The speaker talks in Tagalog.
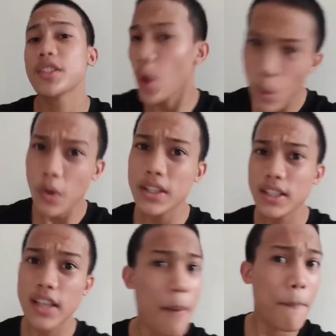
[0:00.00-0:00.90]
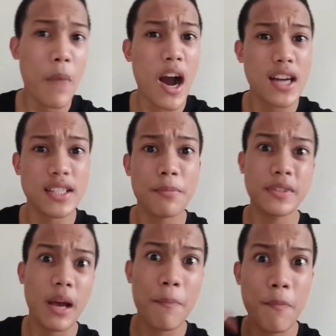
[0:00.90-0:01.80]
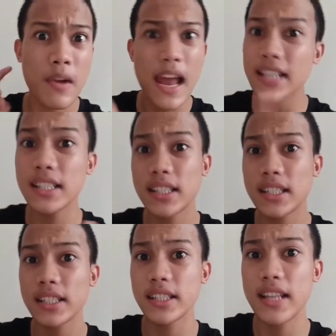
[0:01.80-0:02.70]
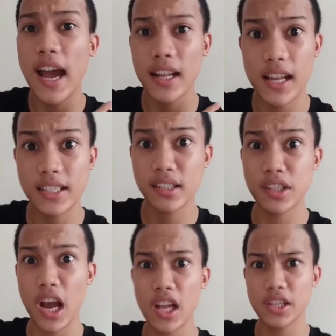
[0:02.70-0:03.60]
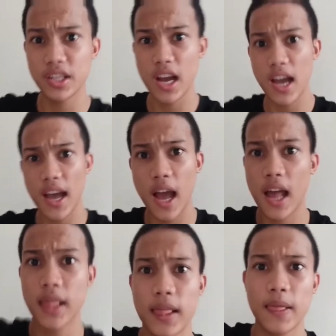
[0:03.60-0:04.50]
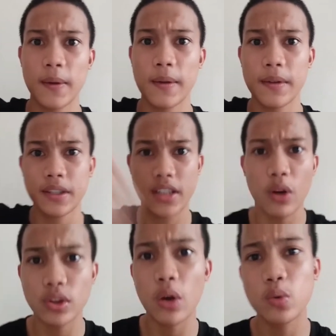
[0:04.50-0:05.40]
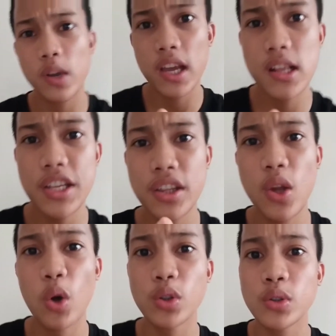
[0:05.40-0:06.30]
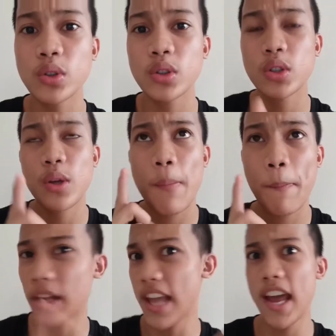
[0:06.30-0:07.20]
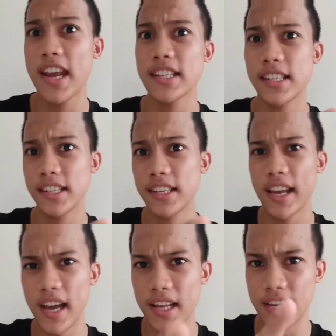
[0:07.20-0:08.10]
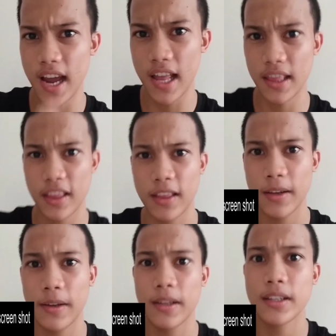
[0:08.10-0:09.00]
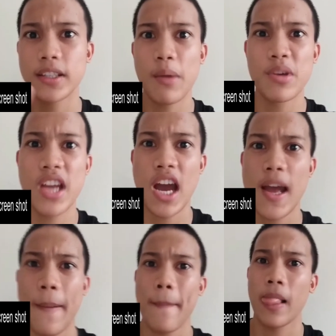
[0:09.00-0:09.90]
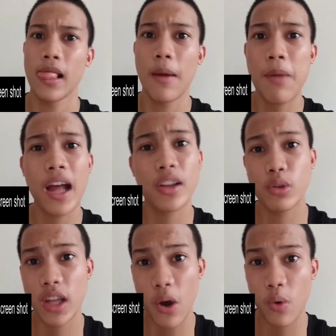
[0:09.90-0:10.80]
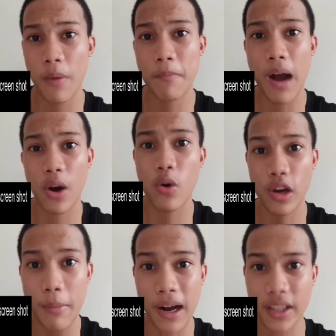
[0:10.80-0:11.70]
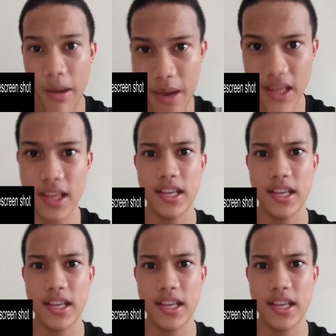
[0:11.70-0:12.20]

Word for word: So, what's up mga subsub? Last na, last na challenge na. At, shoutout kay Lindon Paderes. Yan, yan. Sabi niya, labhan ko daw ang bagong labang damit.